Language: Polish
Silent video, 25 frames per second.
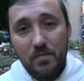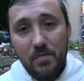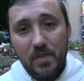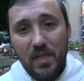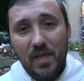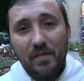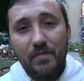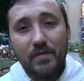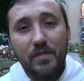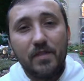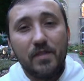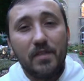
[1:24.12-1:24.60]

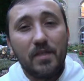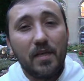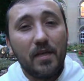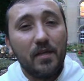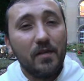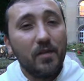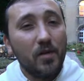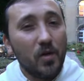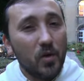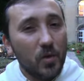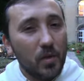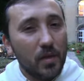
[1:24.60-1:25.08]
nawet
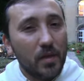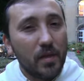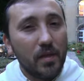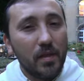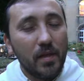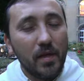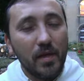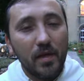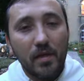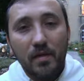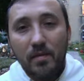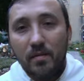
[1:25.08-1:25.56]
te
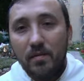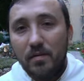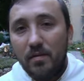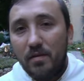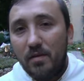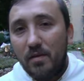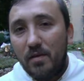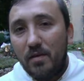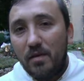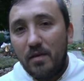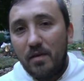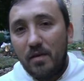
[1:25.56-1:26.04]
nocne,
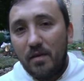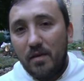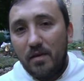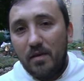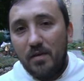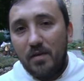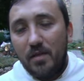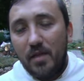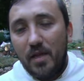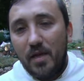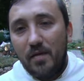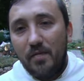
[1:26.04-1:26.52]

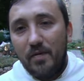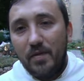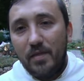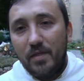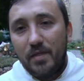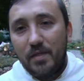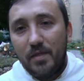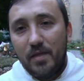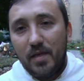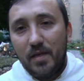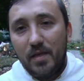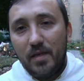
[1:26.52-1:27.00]

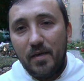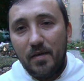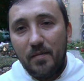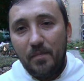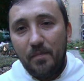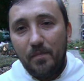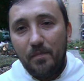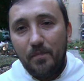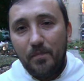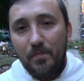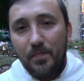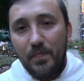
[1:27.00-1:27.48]
nawet te,
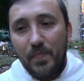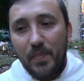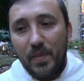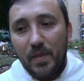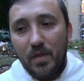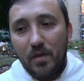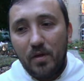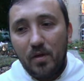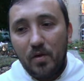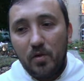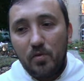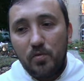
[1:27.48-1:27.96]

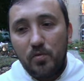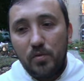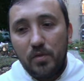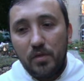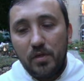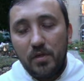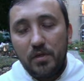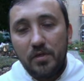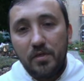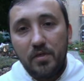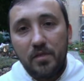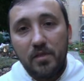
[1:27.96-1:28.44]
o
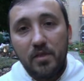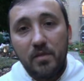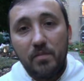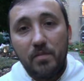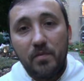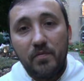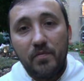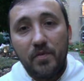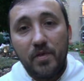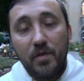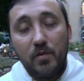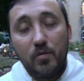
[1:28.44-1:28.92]
których nikt nie
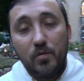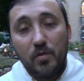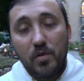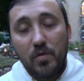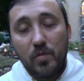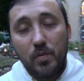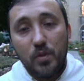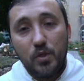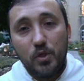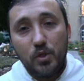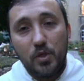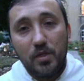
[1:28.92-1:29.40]
powinien
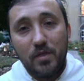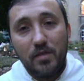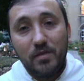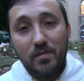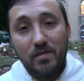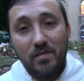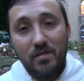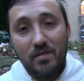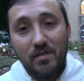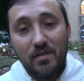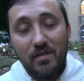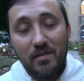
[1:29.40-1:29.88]

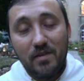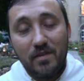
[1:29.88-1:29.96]
usłyszeć.